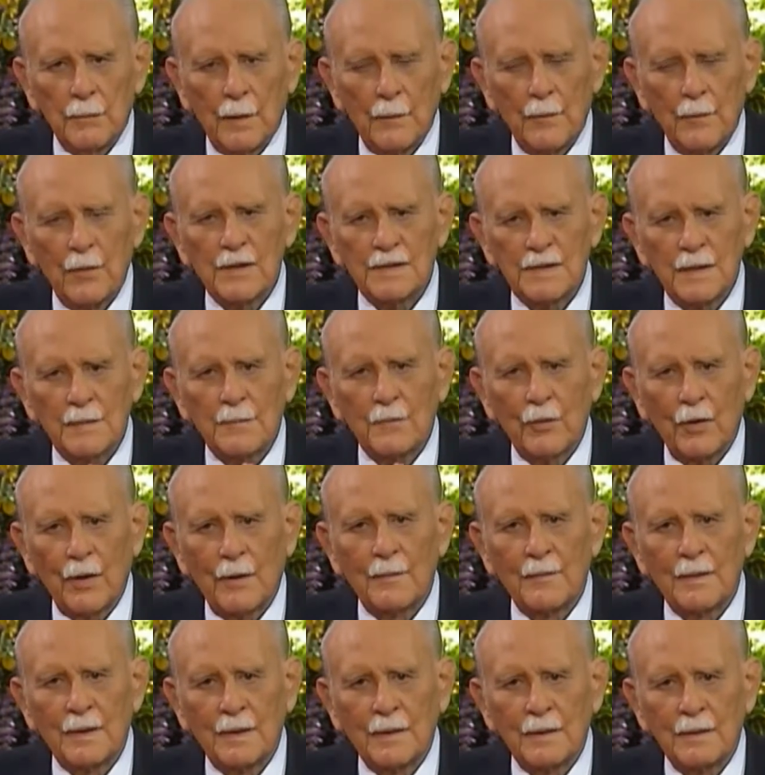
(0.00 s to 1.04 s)
Vamos a hacer el
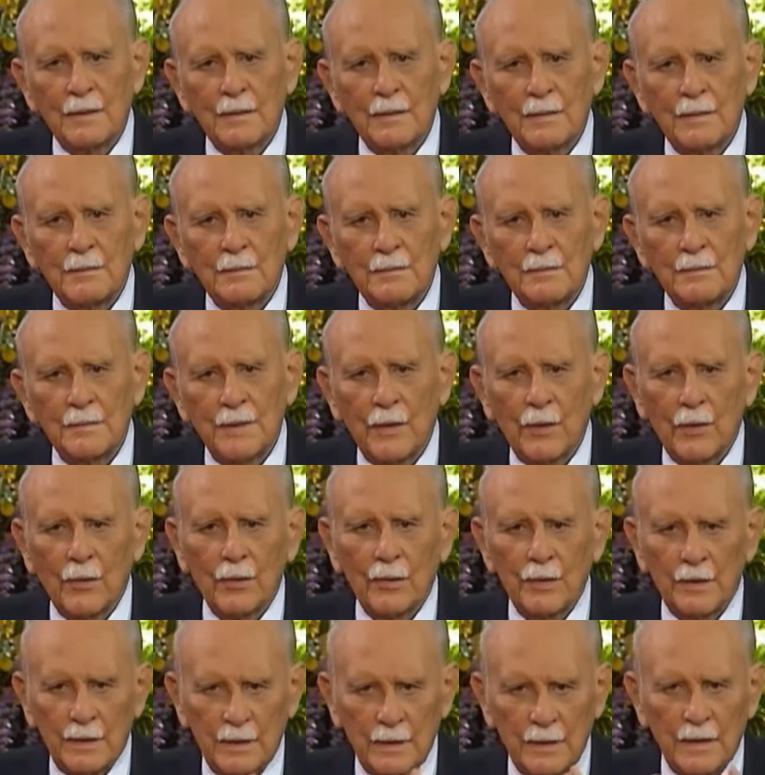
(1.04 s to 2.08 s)
programa de
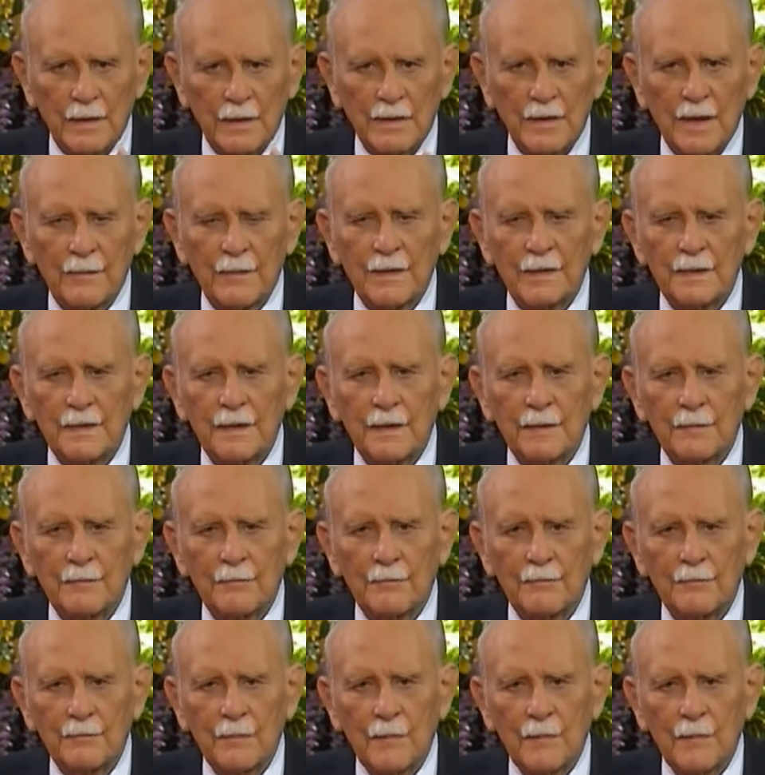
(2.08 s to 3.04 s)
hoy, la entrevista,